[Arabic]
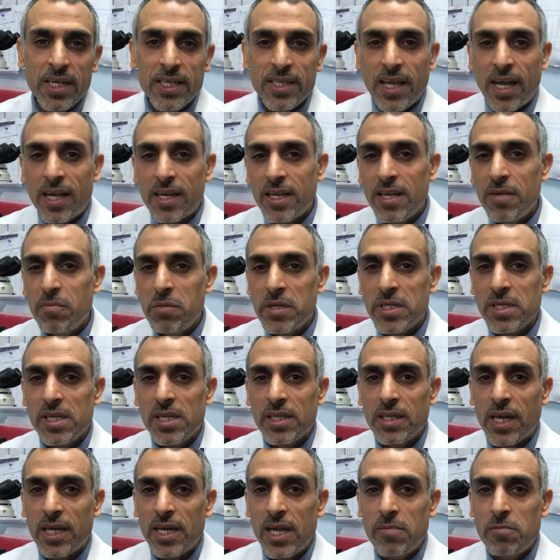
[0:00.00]
تعقيب
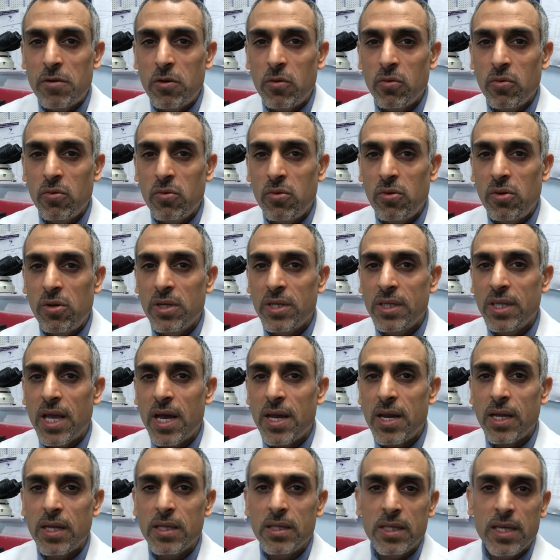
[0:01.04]
بسيط على موضوع
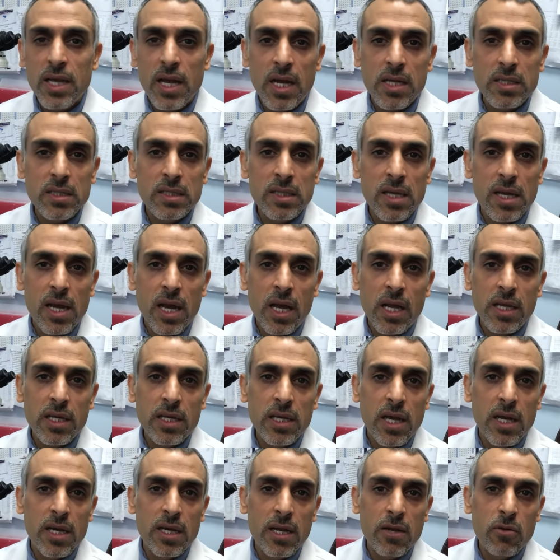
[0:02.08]
تاريخ انتهاء
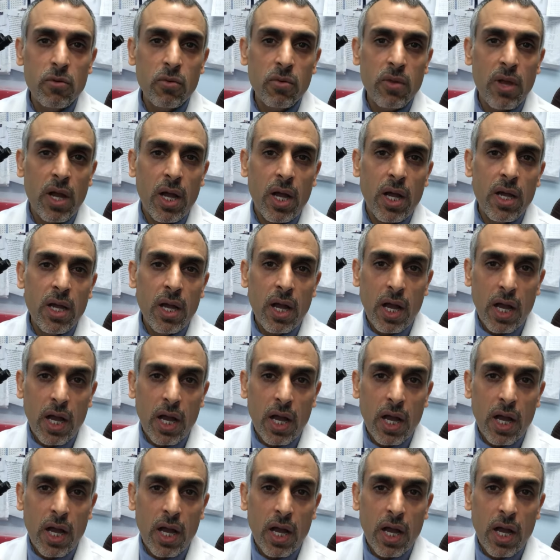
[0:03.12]
الصلاحيه اللي يوضع